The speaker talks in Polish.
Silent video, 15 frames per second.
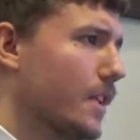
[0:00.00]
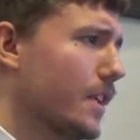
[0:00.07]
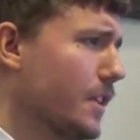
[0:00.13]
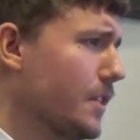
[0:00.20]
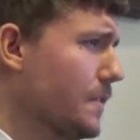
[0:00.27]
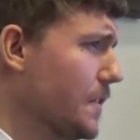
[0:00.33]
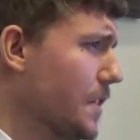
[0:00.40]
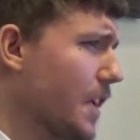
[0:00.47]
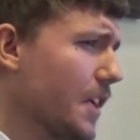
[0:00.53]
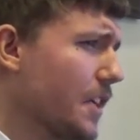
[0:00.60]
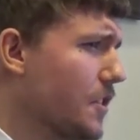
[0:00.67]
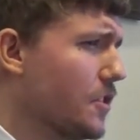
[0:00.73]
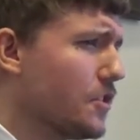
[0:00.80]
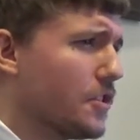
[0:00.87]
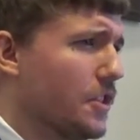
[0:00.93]
Kiedy
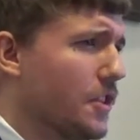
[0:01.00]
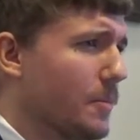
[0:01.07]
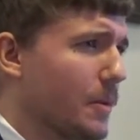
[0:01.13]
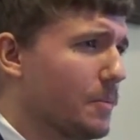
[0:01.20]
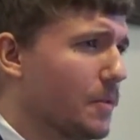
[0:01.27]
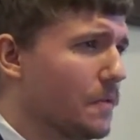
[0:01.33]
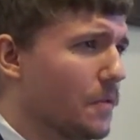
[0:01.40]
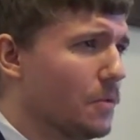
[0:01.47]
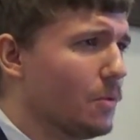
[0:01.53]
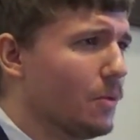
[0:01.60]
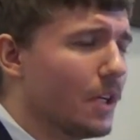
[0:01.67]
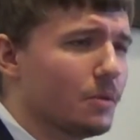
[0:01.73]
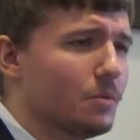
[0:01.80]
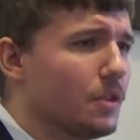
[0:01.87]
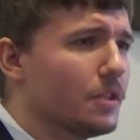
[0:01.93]
wydaje się, że nie ma powodu,
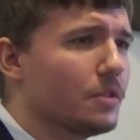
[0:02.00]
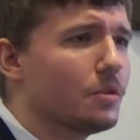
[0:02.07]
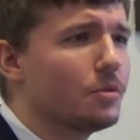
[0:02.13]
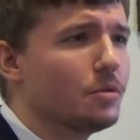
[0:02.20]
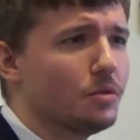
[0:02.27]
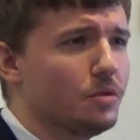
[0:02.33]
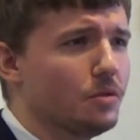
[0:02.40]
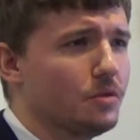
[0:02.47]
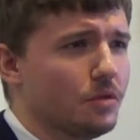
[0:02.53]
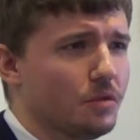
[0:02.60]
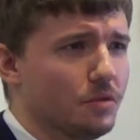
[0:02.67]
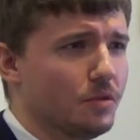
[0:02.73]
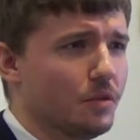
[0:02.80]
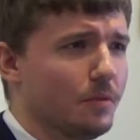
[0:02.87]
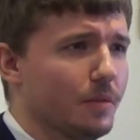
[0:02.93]
dla którego ktoś
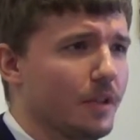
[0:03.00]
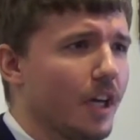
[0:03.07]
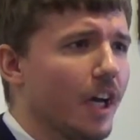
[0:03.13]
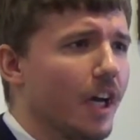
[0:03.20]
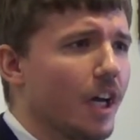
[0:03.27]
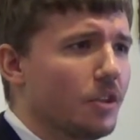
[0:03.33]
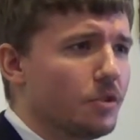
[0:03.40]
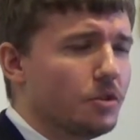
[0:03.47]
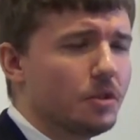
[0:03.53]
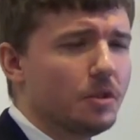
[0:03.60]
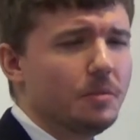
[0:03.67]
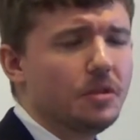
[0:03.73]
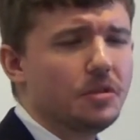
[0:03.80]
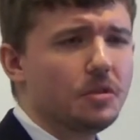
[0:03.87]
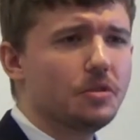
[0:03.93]
coś zrobi. Co
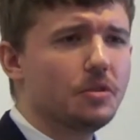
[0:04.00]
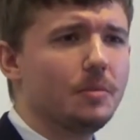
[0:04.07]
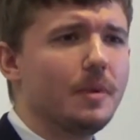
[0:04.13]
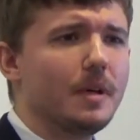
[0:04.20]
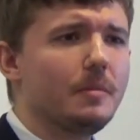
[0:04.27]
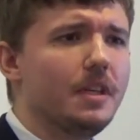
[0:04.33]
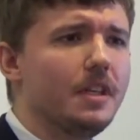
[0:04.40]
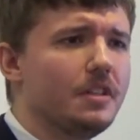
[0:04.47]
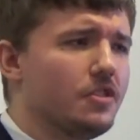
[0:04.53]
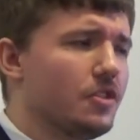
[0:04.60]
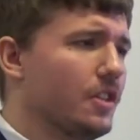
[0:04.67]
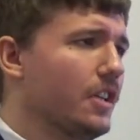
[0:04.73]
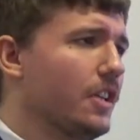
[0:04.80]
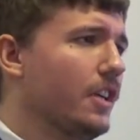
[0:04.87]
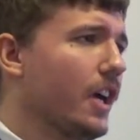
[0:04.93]
zrobić z osobami,
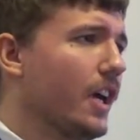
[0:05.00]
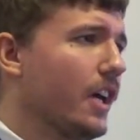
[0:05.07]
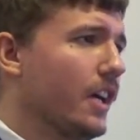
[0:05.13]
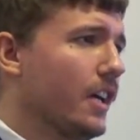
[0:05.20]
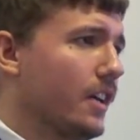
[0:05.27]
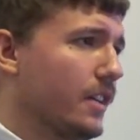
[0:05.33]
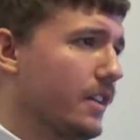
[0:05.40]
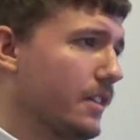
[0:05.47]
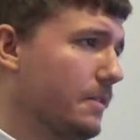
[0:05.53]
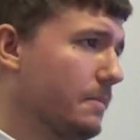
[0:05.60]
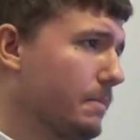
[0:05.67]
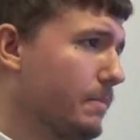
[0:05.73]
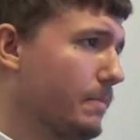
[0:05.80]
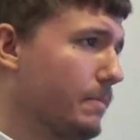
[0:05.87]
jeżeli e,